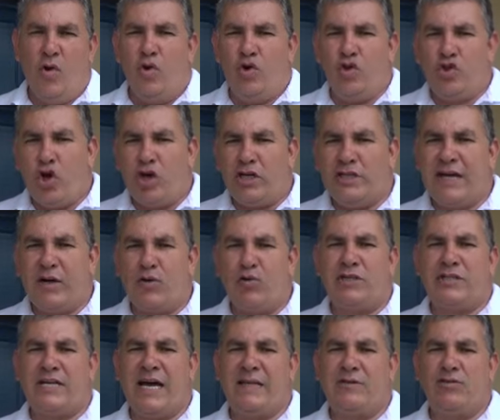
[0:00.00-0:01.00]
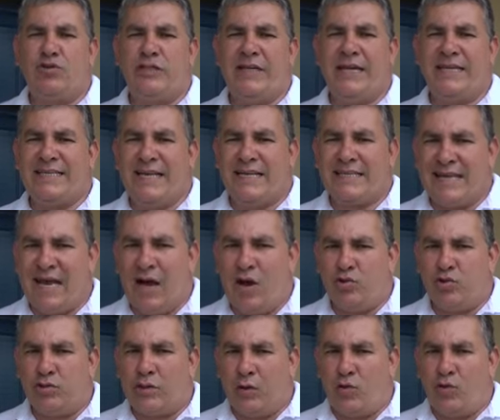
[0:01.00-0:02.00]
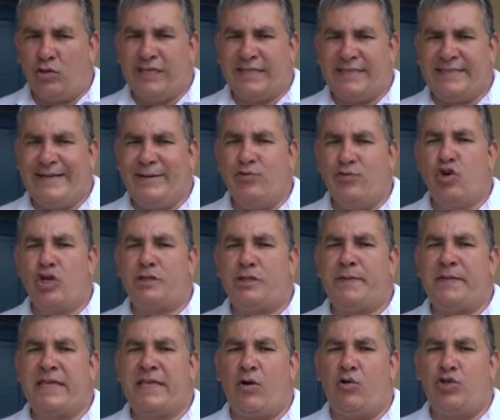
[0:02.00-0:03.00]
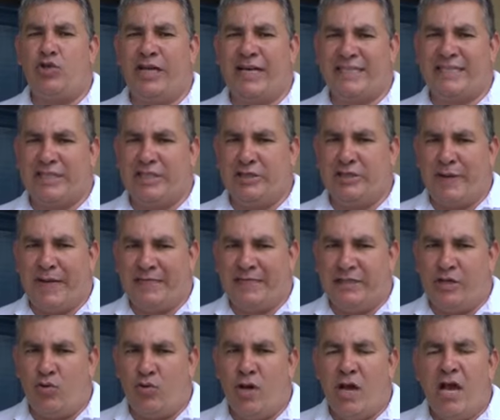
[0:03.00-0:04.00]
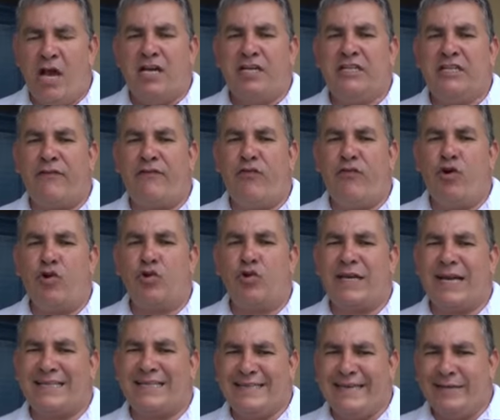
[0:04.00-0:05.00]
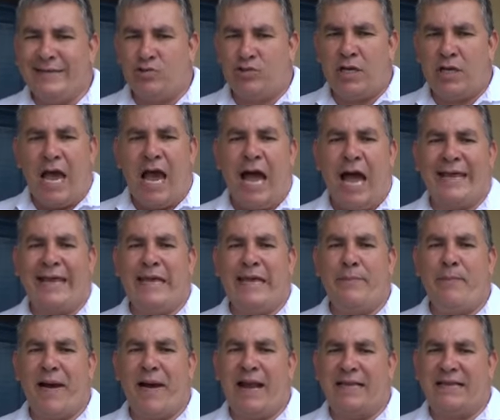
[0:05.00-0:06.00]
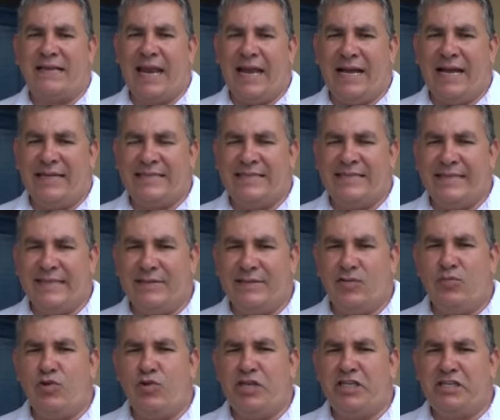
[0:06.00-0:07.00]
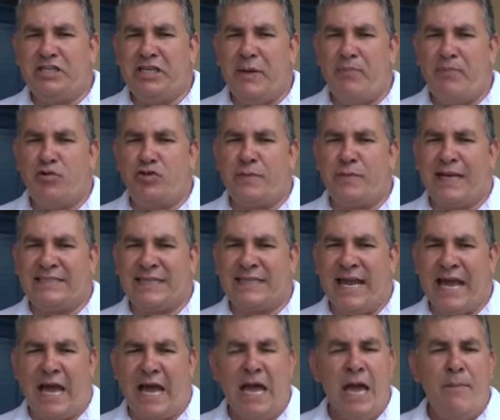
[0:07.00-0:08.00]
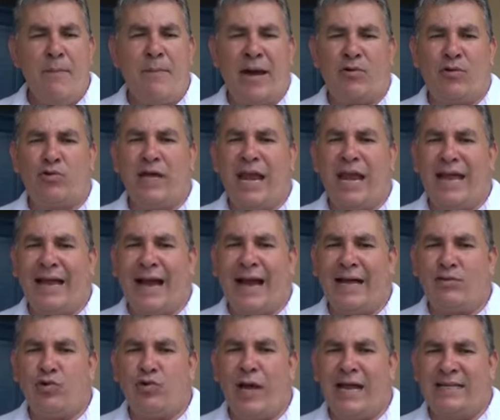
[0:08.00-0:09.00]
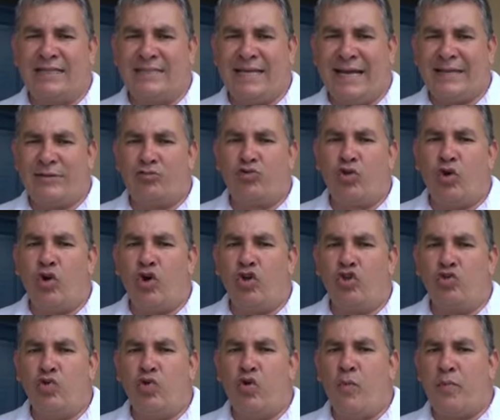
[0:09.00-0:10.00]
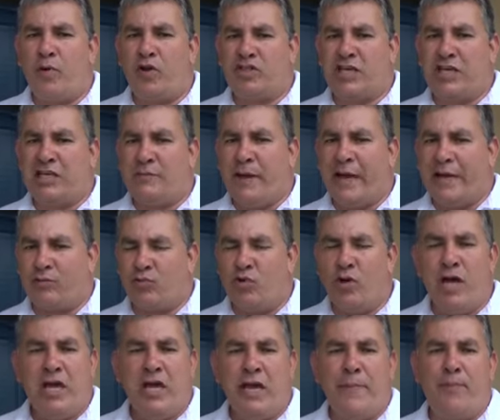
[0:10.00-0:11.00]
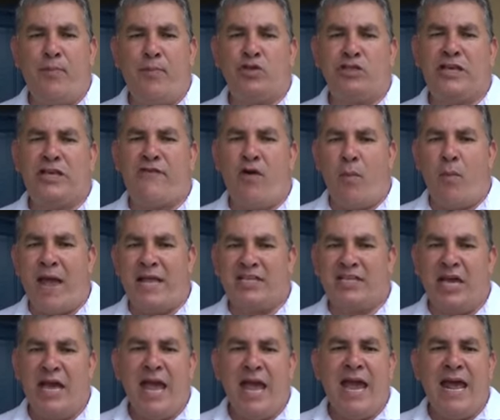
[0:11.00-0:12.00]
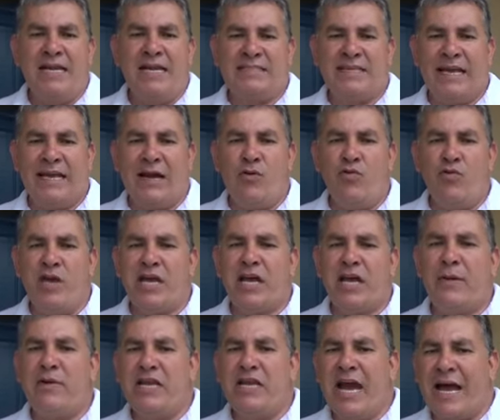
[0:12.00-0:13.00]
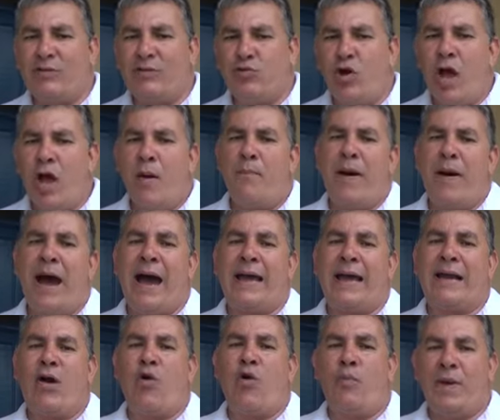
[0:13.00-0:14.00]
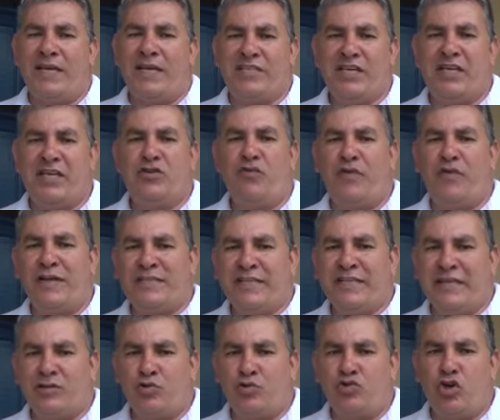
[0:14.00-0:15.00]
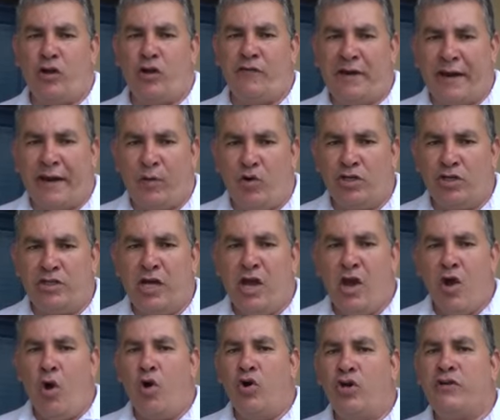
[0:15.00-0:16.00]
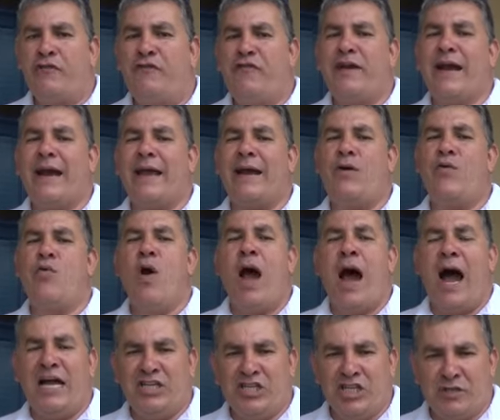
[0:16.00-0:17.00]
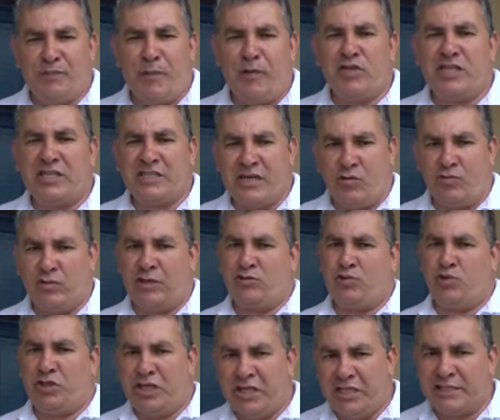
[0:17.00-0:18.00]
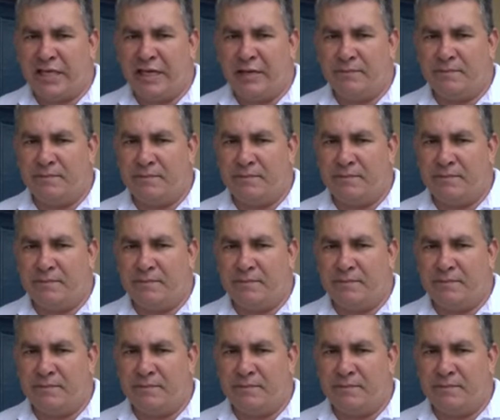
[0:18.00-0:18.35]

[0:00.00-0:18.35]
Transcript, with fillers: Os dois acusados deste assalto que aconteceu no Hospital de Assis Brasil já foram trazidos aqui para a delegacia do município de Brasileia, para o delegado realizar todo o procedimento e possivelmente eles serão encaminhados para o presídio Francisco de Oliveira Conde, onde ficarão à disposição da justiça.